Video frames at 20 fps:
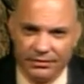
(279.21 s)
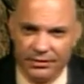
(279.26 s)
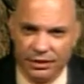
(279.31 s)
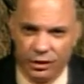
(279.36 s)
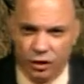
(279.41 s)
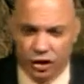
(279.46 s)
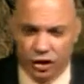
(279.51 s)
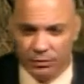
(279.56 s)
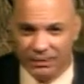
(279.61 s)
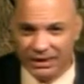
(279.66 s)

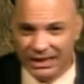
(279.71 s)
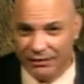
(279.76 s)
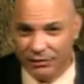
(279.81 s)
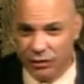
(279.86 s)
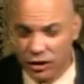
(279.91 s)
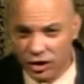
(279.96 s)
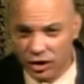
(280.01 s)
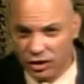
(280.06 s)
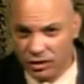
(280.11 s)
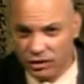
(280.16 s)
خش متحف
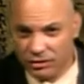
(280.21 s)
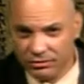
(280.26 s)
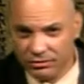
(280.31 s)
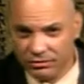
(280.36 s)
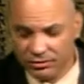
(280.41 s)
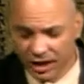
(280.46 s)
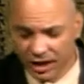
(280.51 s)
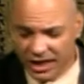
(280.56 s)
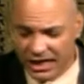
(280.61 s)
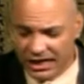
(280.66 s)
الاقصر
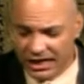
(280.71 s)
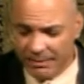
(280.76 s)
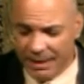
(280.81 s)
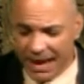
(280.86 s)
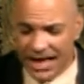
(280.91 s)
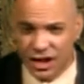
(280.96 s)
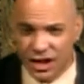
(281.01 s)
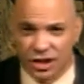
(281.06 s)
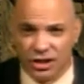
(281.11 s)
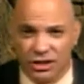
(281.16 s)
طريق
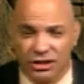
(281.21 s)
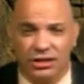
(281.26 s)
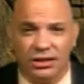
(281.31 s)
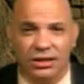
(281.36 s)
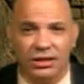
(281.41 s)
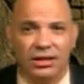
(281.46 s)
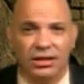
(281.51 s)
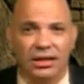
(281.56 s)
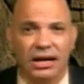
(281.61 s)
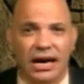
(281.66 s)
الكباش
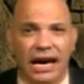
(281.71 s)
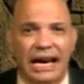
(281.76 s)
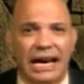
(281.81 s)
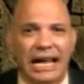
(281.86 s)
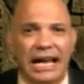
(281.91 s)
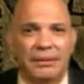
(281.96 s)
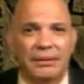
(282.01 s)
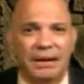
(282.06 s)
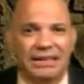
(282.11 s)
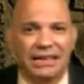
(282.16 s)

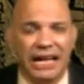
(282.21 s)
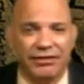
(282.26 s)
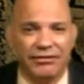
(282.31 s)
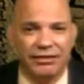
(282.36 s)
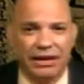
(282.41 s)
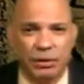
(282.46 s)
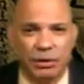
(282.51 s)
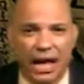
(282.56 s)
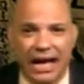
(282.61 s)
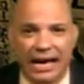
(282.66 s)
هلاقي متحف
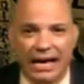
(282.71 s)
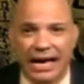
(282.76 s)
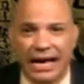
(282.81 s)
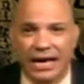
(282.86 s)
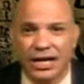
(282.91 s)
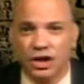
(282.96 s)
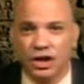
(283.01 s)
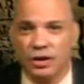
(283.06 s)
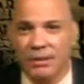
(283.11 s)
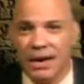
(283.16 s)
ابو
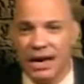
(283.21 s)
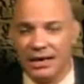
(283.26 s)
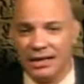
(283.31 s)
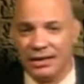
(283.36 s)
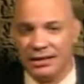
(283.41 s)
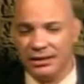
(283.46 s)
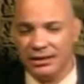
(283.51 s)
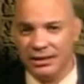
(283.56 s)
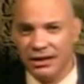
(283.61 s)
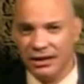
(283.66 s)
الحجاج شمالي
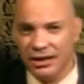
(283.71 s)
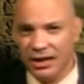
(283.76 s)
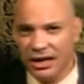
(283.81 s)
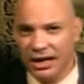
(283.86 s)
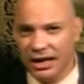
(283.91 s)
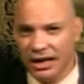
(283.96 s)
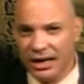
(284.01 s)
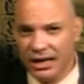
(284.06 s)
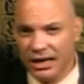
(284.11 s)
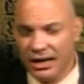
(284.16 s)

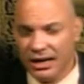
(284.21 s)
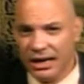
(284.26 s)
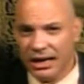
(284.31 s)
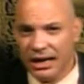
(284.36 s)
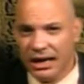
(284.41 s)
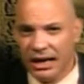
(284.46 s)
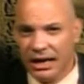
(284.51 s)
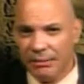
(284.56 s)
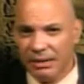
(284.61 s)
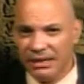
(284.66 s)

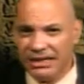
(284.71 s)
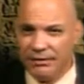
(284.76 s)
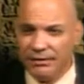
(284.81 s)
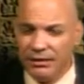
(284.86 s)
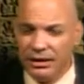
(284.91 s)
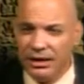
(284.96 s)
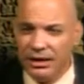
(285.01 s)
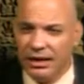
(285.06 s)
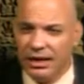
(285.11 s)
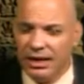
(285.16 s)
متحف
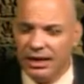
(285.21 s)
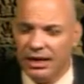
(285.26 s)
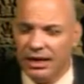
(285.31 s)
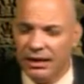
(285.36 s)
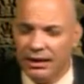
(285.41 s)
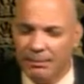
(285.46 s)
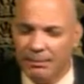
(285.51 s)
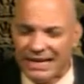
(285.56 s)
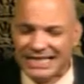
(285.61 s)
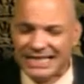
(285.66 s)

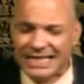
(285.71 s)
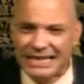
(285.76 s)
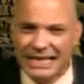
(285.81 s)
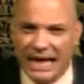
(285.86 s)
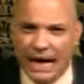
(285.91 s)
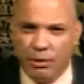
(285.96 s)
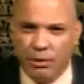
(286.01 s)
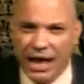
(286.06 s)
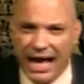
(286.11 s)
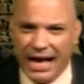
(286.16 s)
آه، مسجد
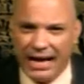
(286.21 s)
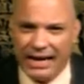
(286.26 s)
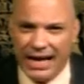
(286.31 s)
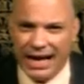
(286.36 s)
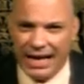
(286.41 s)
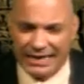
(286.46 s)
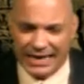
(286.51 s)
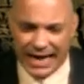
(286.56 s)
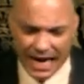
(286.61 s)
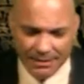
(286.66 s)
ابو
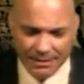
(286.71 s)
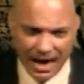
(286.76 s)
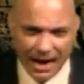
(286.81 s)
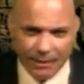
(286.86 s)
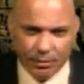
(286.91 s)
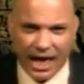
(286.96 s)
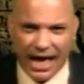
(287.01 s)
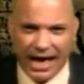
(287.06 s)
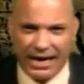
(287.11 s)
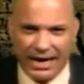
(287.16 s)
الحجاج جامع
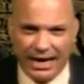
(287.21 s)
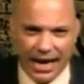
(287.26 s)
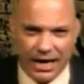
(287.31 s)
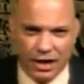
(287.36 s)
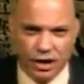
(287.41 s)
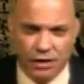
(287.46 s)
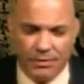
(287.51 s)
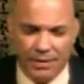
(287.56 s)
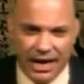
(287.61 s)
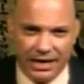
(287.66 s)
ابو الحجاج
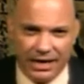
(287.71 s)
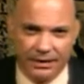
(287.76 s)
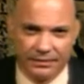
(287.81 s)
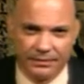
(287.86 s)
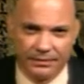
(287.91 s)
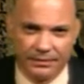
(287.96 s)
شمالي